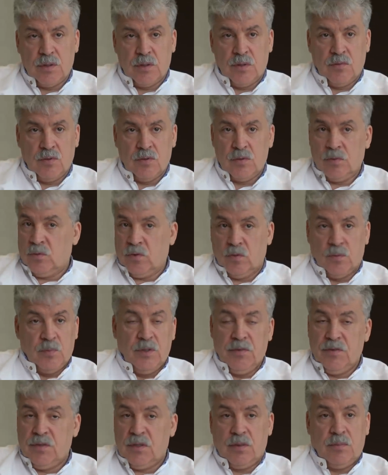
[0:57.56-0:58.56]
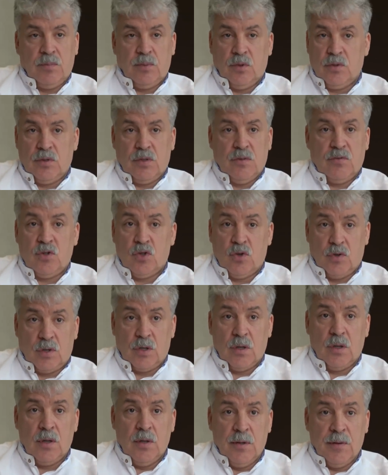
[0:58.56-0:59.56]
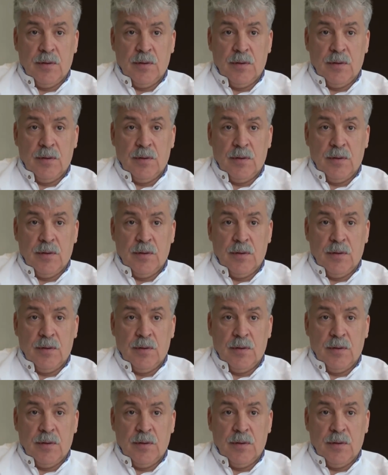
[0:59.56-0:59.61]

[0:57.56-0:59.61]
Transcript: совхоза, вот мы все просто в шоке.